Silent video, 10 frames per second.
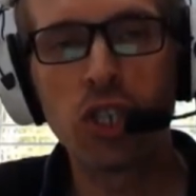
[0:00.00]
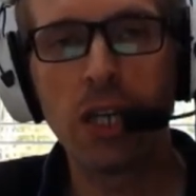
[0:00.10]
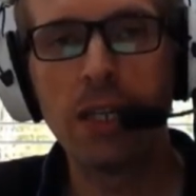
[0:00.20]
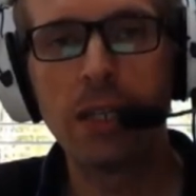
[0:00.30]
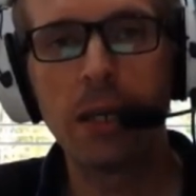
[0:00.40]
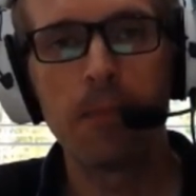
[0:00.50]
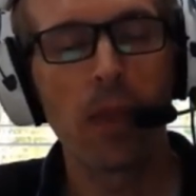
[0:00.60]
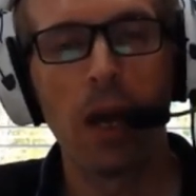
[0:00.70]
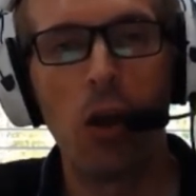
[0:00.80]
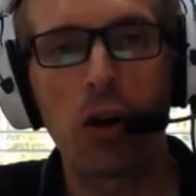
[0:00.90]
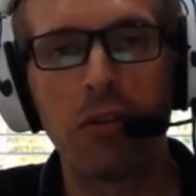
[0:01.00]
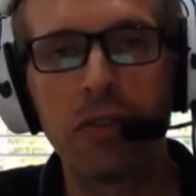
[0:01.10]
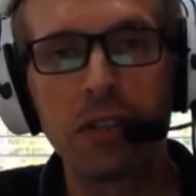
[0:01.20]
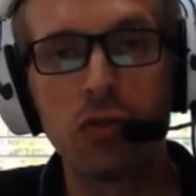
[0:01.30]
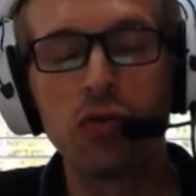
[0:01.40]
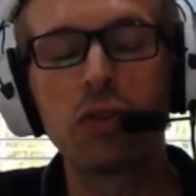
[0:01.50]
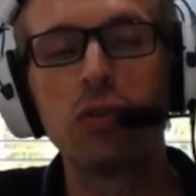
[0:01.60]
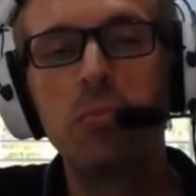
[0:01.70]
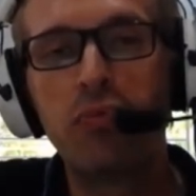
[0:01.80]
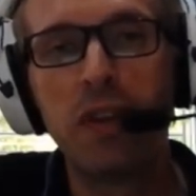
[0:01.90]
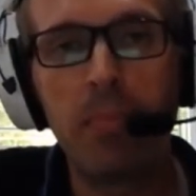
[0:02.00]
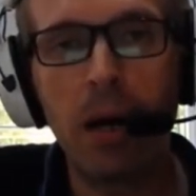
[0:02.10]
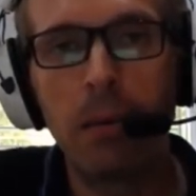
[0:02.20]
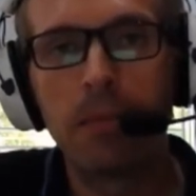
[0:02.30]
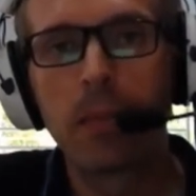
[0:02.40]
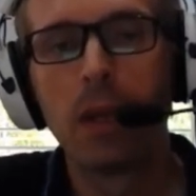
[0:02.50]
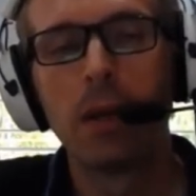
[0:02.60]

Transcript: originalité, alors qu'en fait c'est juste qu'ils ne pouvaient pas,